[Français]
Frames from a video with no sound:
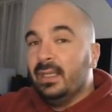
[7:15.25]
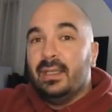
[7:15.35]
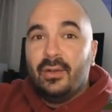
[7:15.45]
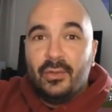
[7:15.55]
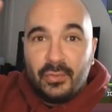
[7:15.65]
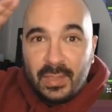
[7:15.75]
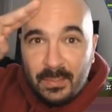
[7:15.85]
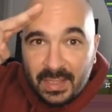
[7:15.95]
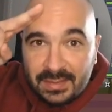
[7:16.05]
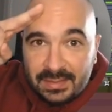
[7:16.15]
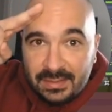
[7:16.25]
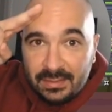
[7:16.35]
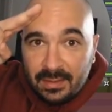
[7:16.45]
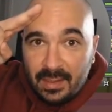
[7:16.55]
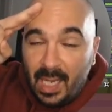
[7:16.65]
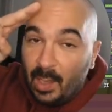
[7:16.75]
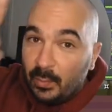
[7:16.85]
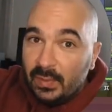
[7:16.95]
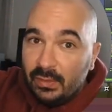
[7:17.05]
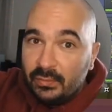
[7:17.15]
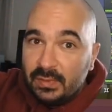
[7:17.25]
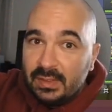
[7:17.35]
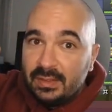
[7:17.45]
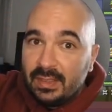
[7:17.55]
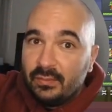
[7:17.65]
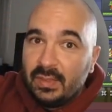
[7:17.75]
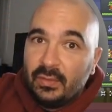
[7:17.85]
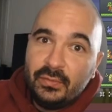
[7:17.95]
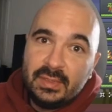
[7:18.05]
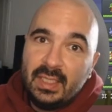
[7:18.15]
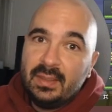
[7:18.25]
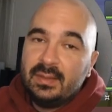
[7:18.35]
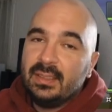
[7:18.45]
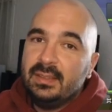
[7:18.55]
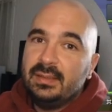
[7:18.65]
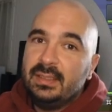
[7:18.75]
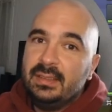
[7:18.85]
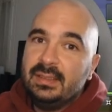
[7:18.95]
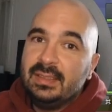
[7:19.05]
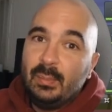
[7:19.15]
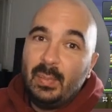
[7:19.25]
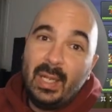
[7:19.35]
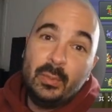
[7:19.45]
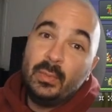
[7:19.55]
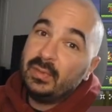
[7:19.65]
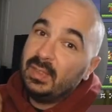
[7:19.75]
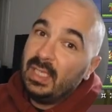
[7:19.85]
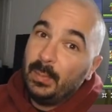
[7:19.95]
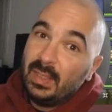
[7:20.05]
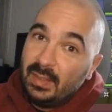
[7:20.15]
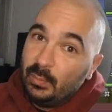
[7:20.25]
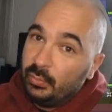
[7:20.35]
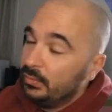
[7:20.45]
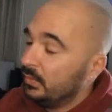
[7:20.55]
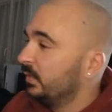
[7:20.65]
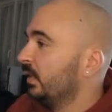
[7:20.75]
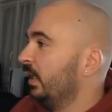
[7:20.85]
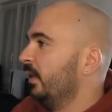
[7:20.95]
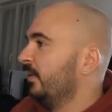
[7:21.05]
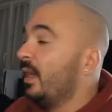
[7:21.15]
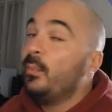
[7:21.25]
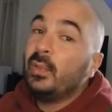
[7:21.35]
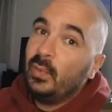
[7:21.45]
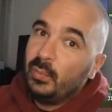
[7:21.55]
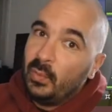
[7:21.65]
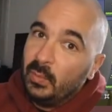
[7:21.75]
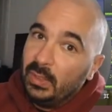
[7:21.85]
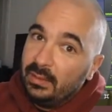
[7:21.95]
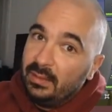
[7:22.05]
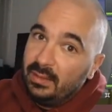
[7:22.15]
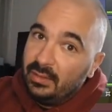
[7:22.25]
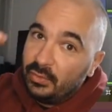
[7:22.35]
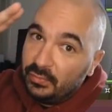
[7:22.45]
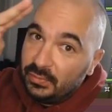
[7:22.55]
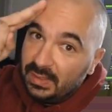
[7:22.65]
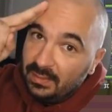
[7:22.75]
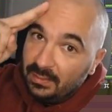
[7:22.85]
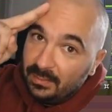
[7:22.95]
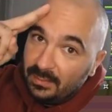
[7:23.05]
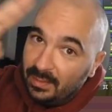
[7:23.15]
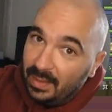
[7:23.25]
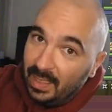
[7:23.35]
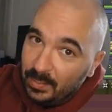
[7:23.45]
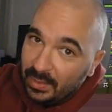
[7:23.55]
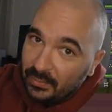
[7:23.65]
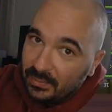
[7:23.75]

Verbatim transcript: En tout cas, merci abonnez-vous si cette vidéo vous a intéressé n'hésitez pas à commenter à mettre des pouces c'est important pour moi et je vous dis à bientôt